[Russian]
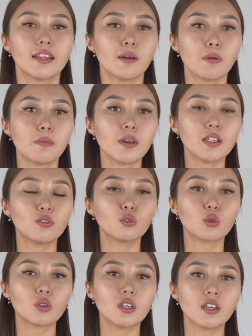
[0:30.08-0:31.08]
Для победы в
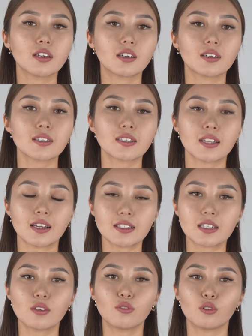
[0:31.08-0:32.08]
турнире
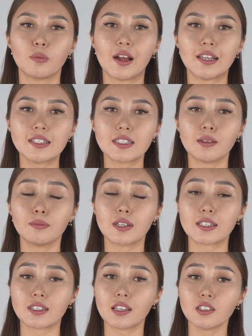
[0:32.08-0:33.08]
кыргызстанским футболистам
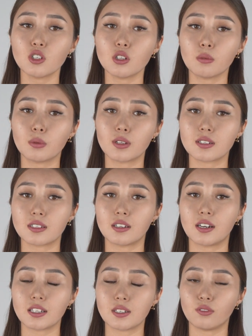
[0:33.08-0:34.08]
достаточно было
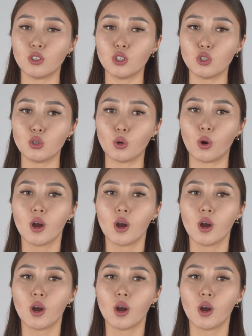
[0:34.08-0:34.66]
сыграть в ничью,